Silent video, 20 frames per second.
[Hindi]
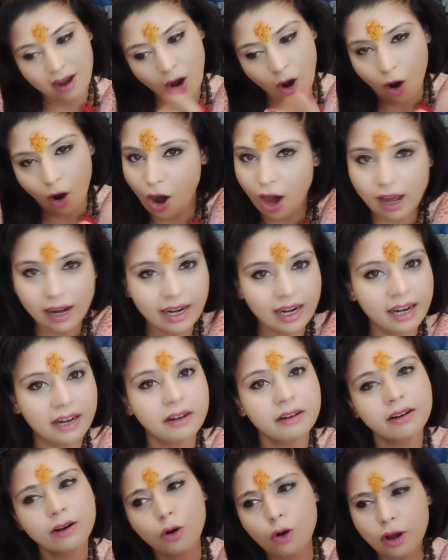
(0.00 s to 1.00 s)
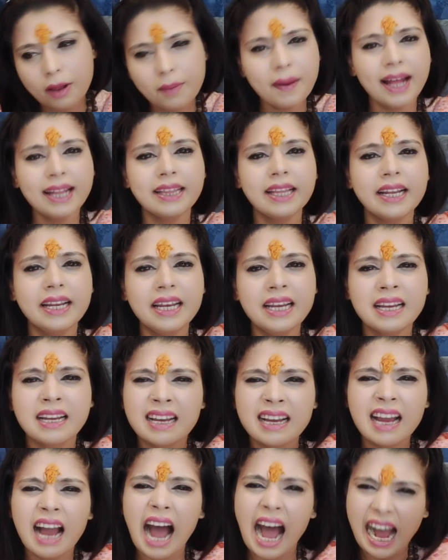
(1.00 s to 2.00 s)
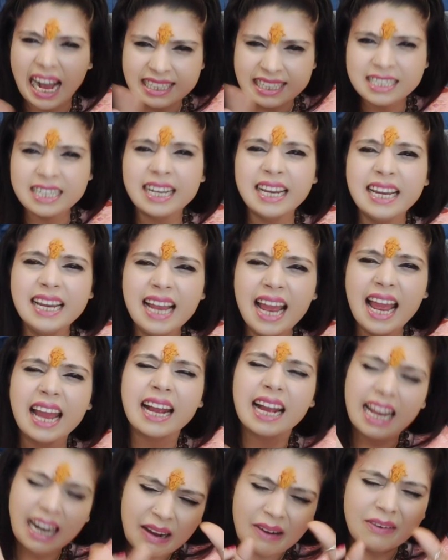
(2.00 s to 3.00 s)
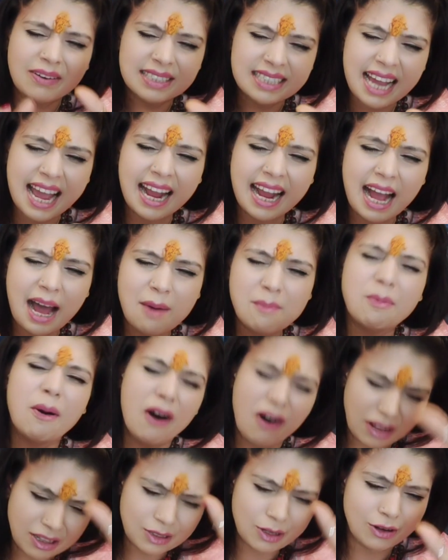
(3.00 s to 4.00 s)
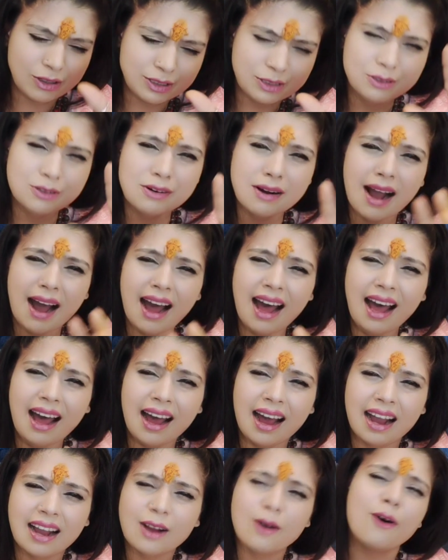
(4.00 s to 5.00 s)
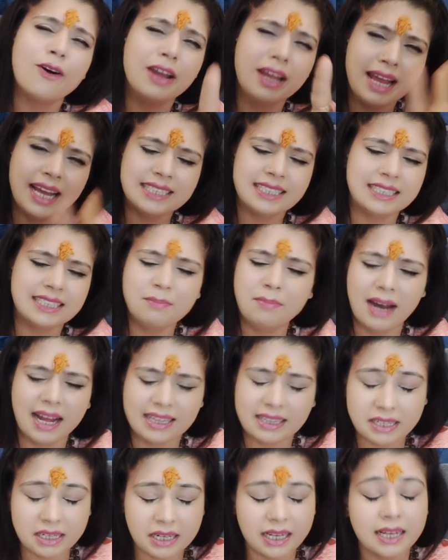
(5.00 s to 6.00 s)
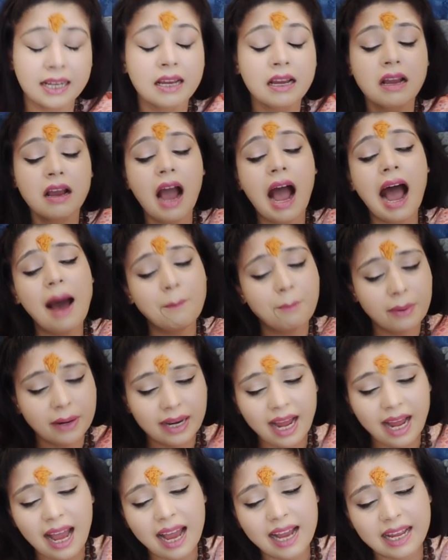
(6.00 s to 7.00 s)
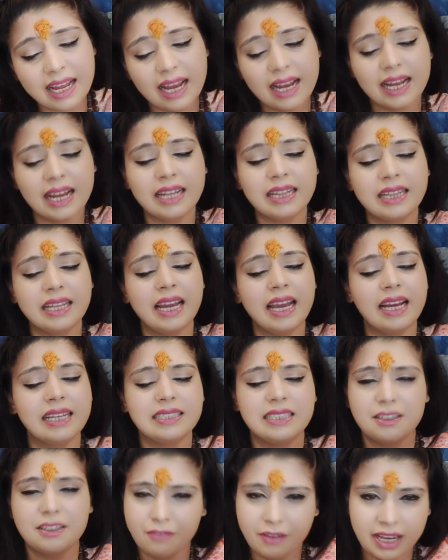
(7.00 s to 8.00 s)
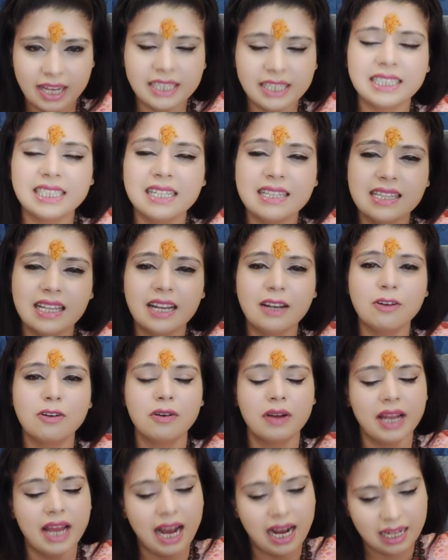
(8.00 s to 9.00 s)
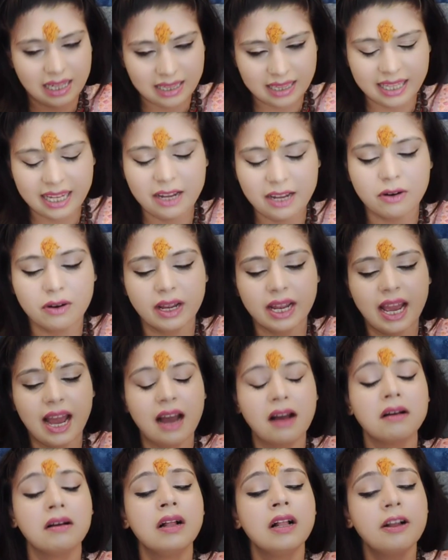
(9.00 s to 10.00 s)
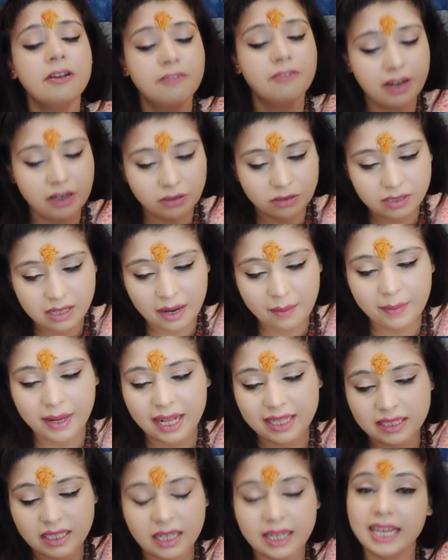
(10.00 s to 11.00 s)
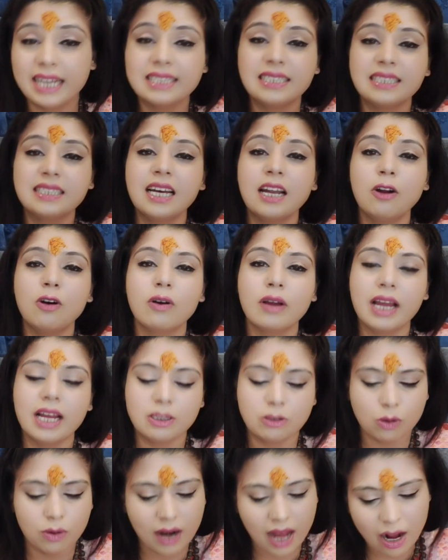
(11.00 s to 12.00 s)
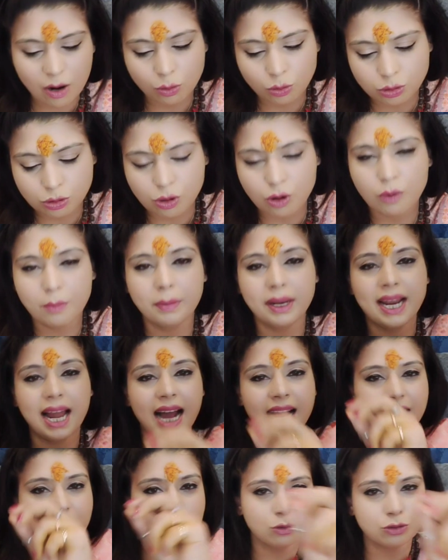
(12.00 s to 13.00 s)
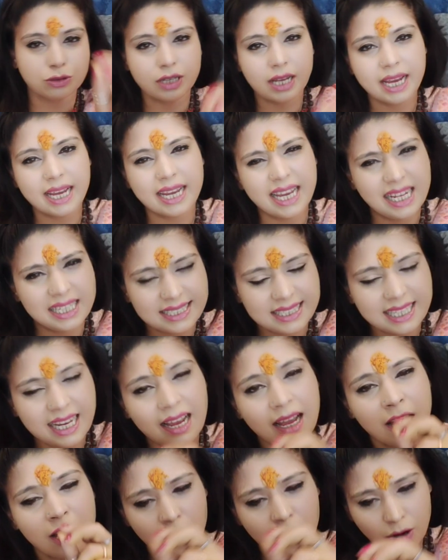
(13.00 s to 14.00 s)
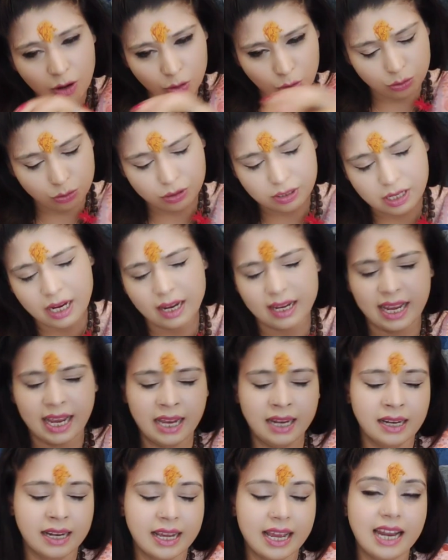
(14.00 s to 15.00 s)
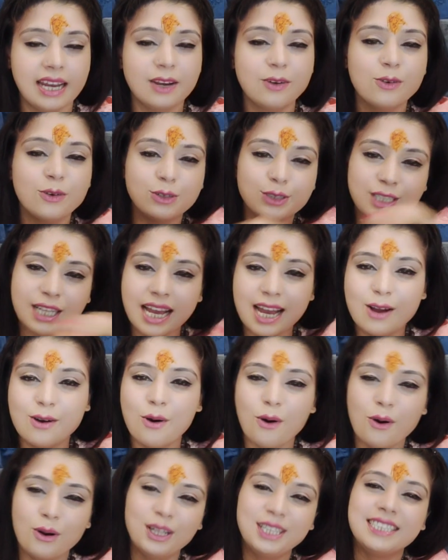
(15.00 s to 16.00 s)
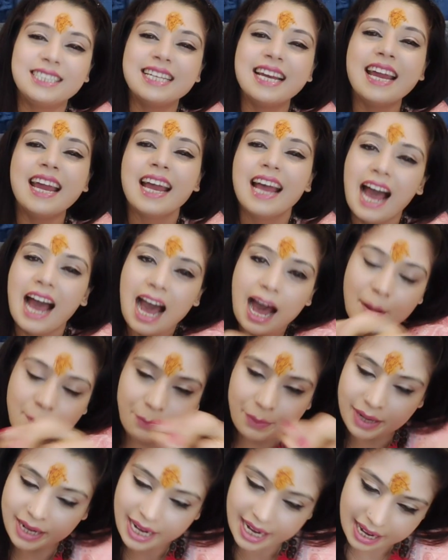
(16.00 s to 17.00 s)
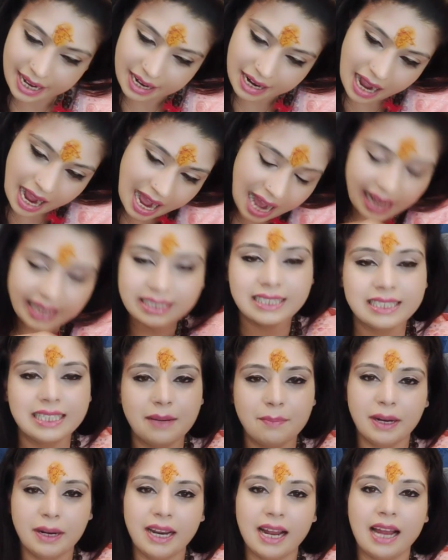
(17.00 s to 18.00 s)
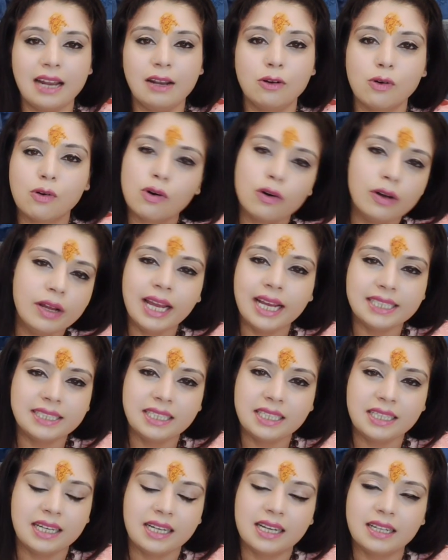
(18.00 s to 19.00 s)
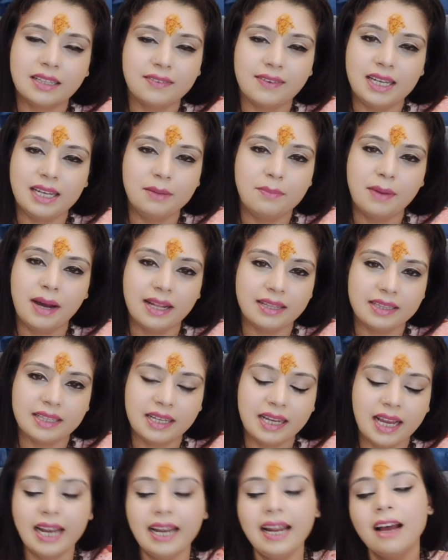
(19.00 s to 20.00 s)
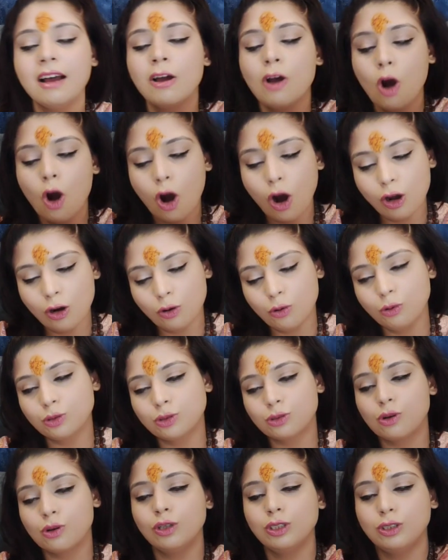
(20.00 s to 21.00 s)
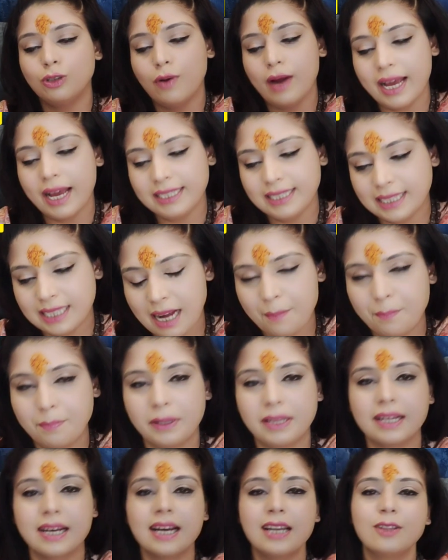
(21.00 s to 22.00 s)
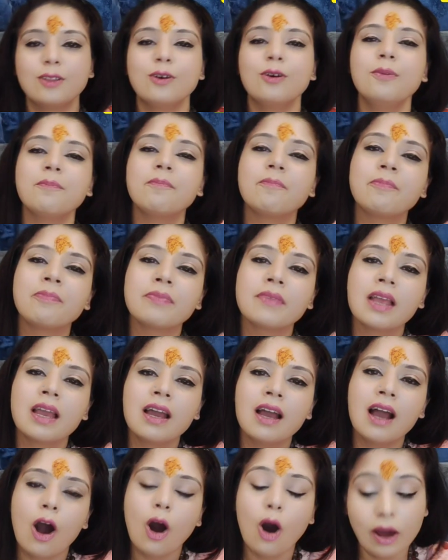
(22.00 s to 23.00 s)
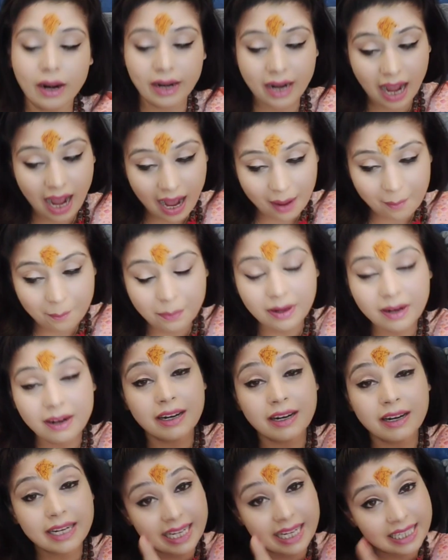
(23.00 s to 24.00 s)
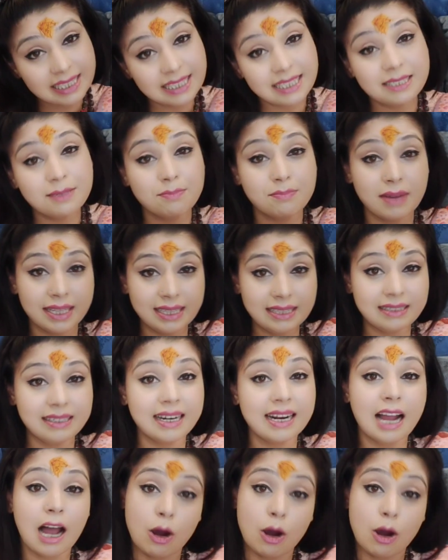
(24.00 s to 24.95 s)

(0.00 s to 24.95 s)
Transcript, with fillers: और कोई बात नहीं आज नहीं है कल हो जाएगा बहुत हो जूगा कोई ऐसी बात नहीं अपना क्या कहती हैं सफ़ेद चंदन हो गया हल्दी हो गया फिर उसके बाद केसर हो गया थोड़ा उसको मिलाकर उसके घेल से उसके घेल कह रही हूँ उसके गोल से अपने हाथ से बना लो कोई ऐसी दिक्कत वाली बात नहीं है ना और उसको जो है स्थापित कर दो और अब किस मंत्र का